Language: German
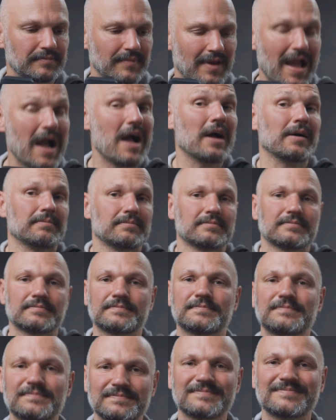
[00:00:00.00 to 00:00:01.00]
ja.
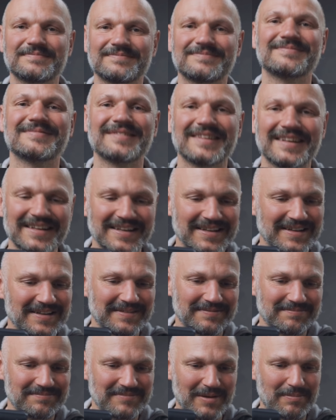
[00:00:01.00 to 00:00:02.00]

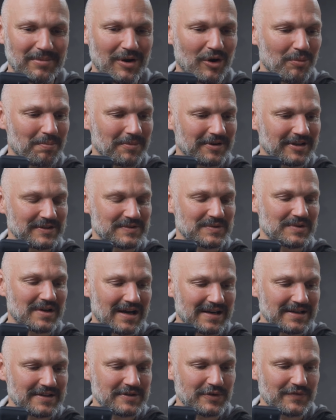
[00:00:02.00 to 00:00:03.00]
Mehr braucht man dazu
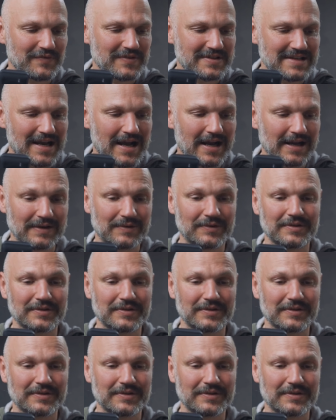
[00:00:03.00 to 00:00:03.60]
gar nicht irgendwie sagen.